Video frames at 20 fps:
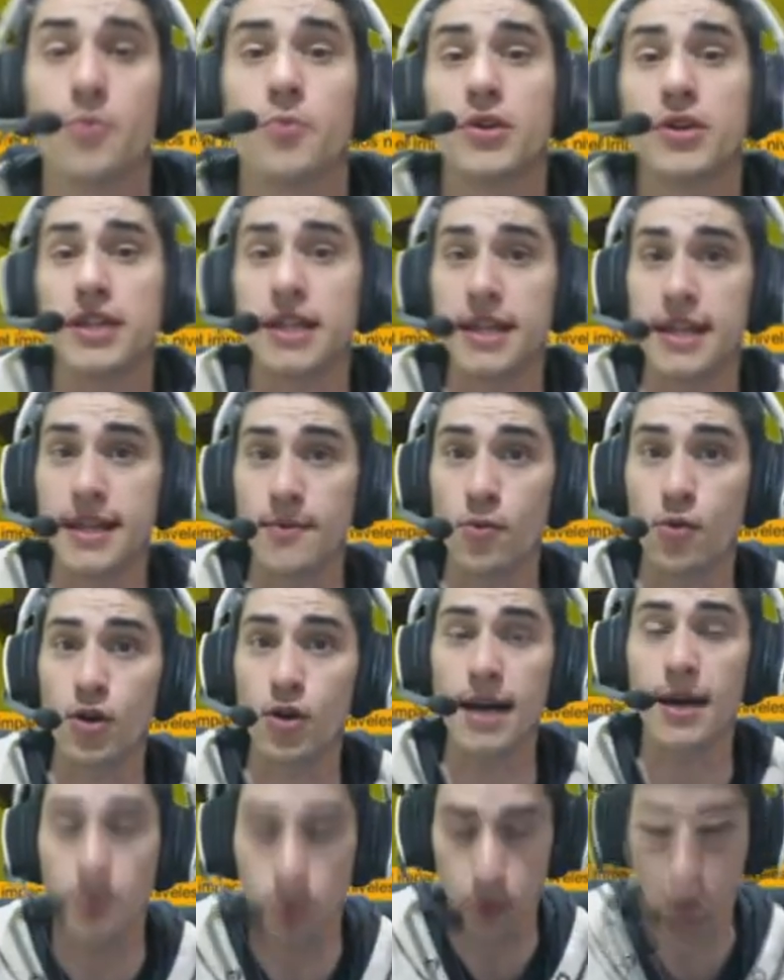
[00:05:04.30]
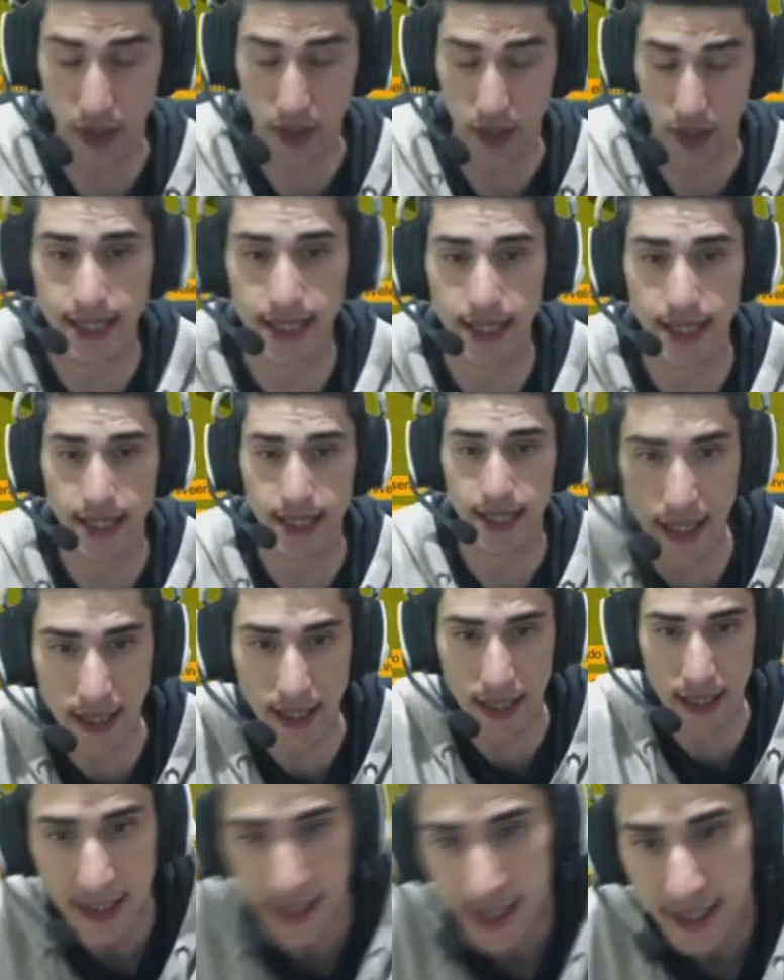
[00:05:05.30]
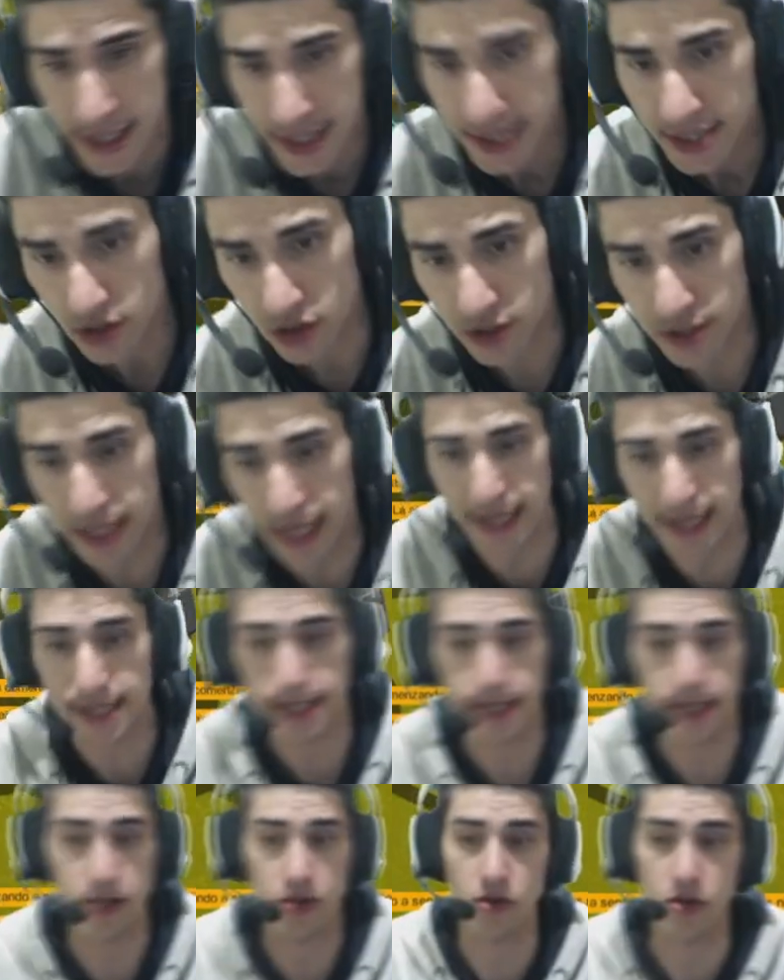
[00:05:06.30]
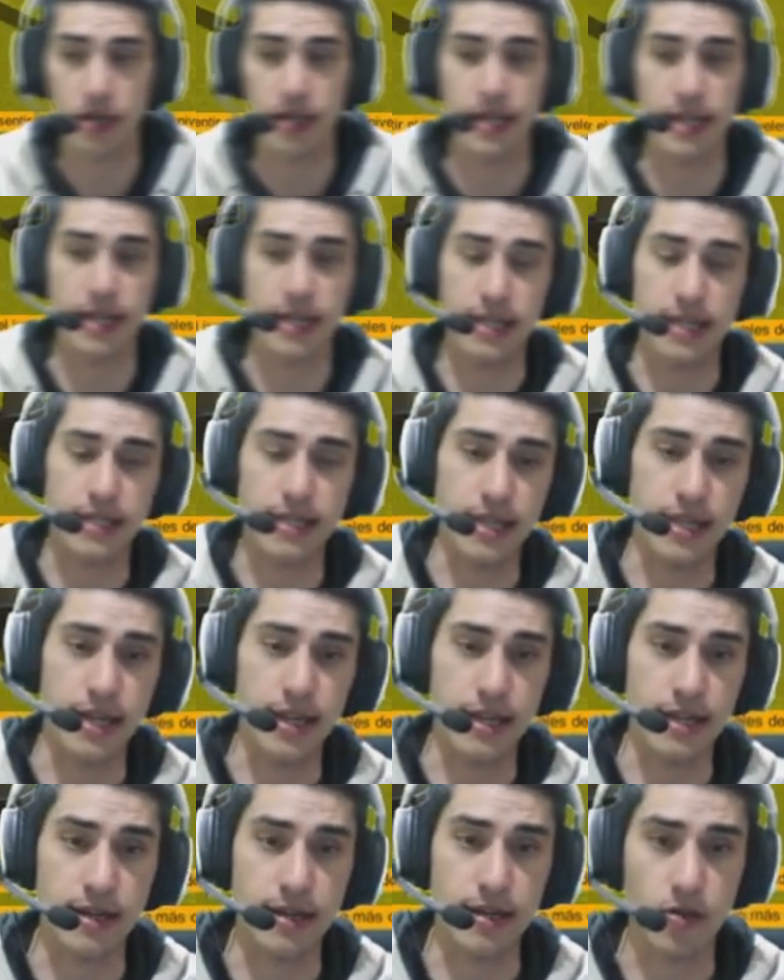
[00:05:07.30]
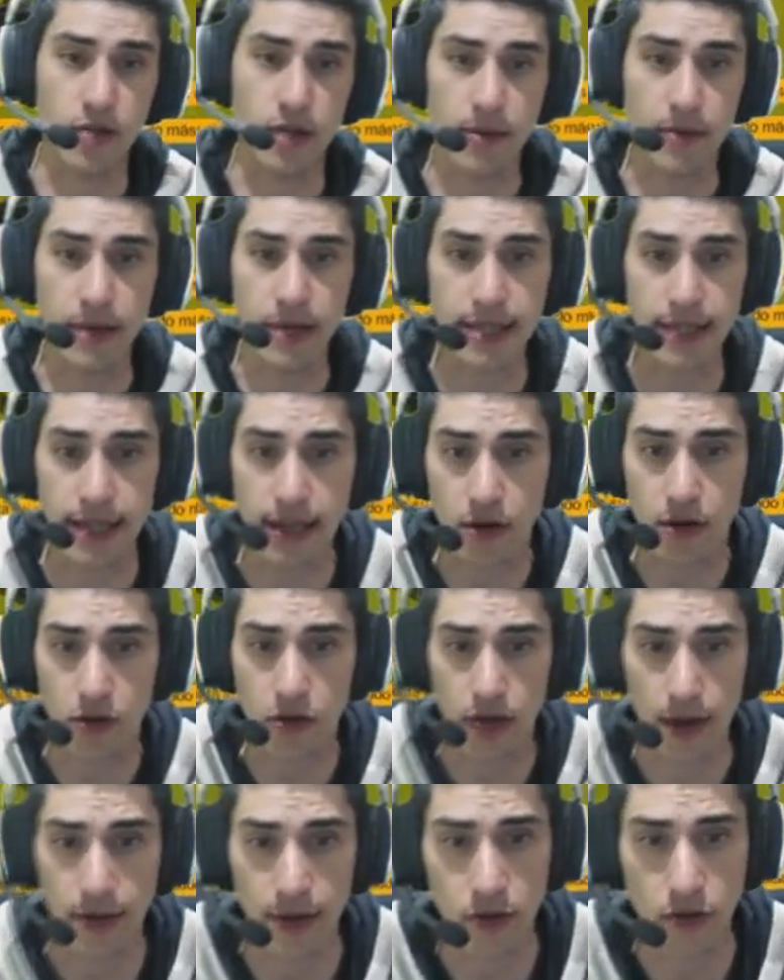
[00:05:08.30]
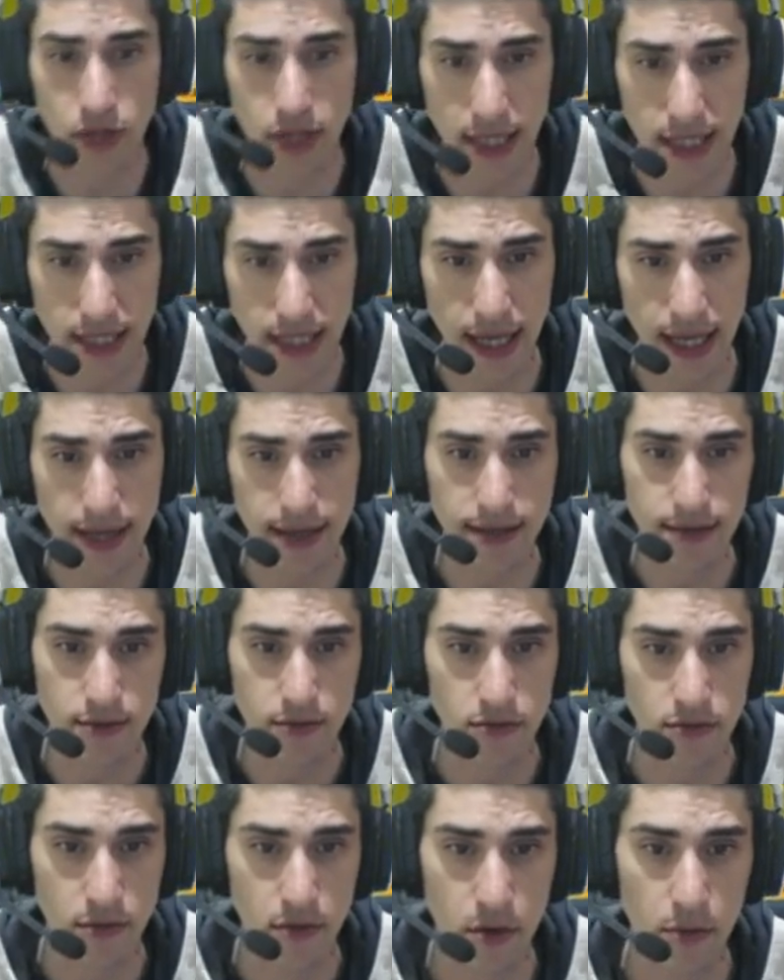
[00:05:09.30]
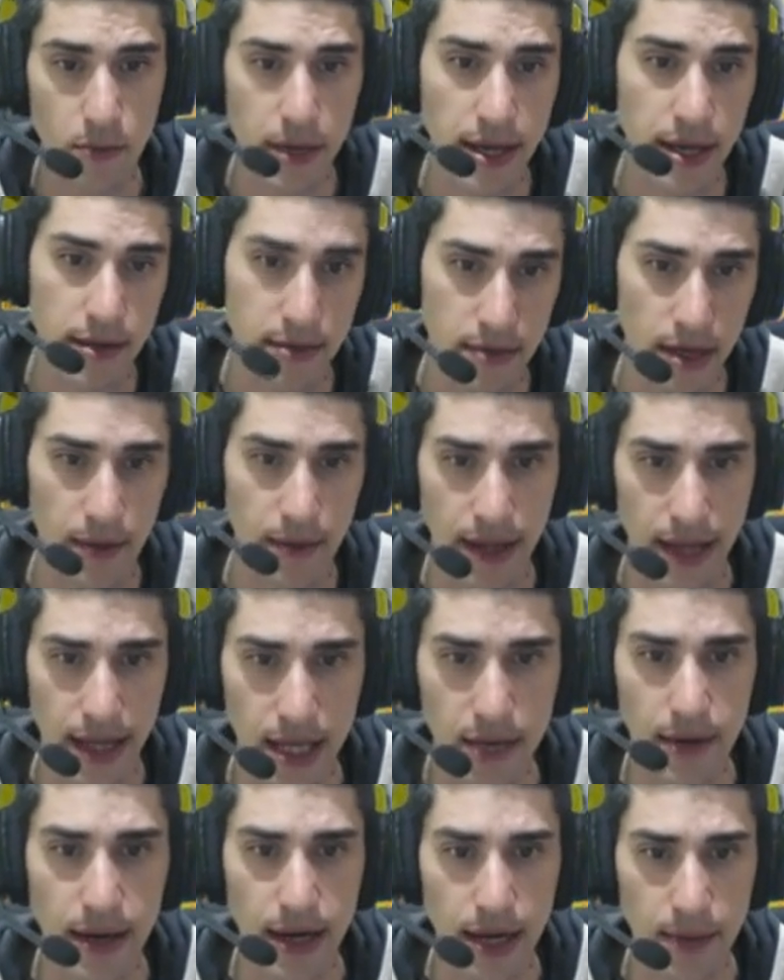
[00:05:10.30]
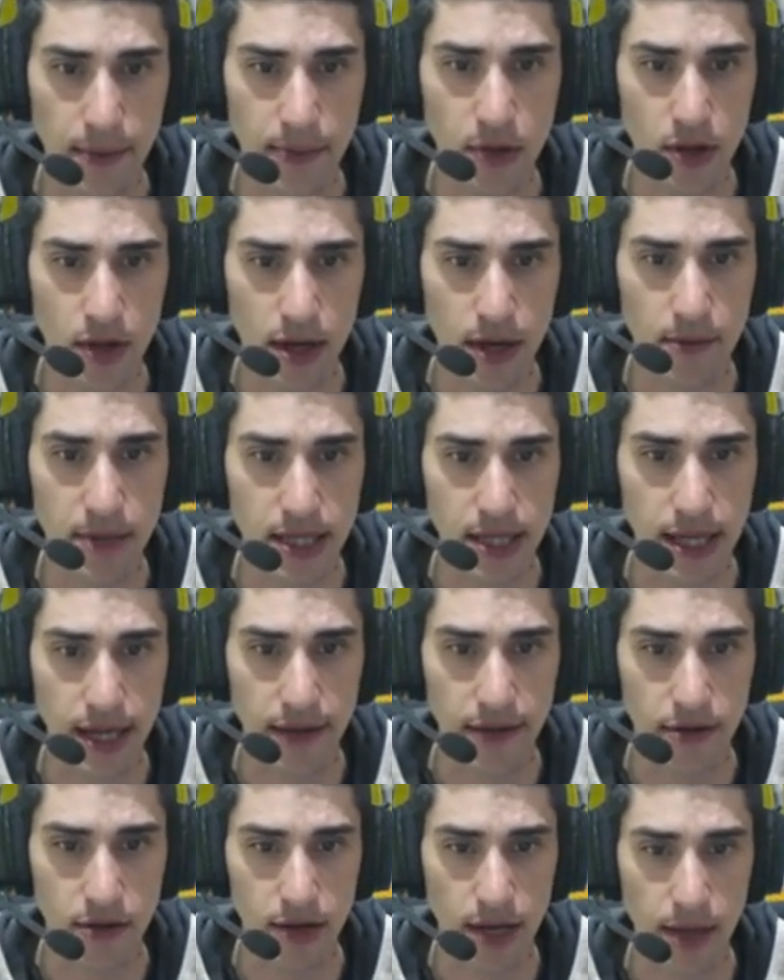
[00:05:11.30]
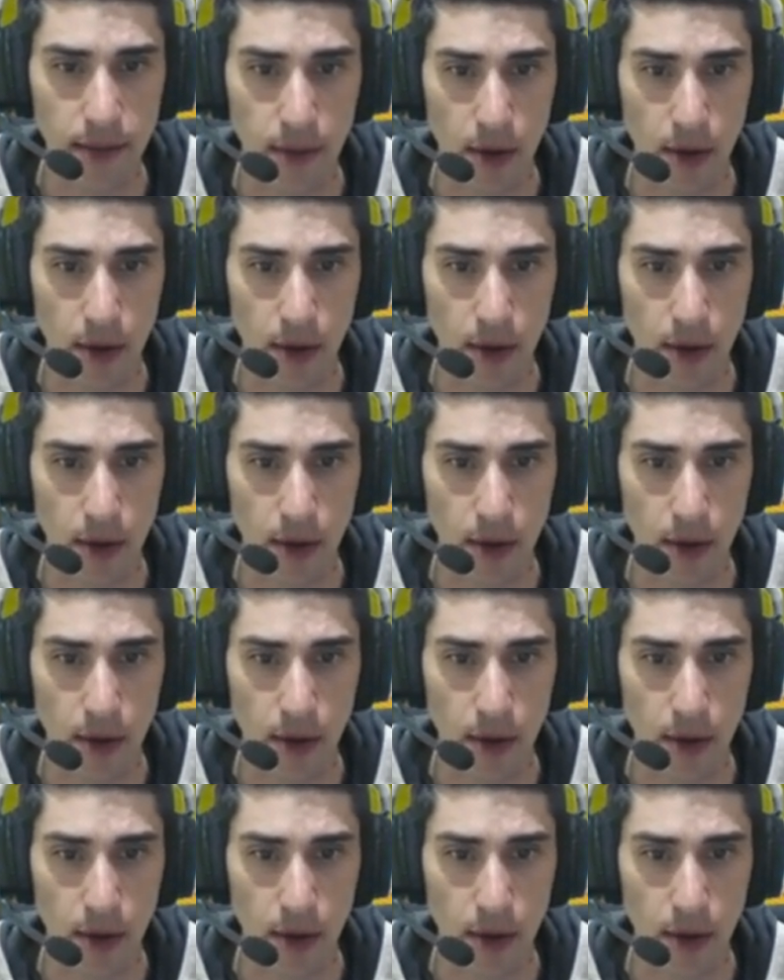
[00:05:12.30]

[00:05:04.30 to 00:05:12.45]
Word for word: Puede ser que muera, puede ser que también Total, si no es eh, el codebit, el coronavirus este Hombre, la verdad es que va rápido en la investigación, ¿eh?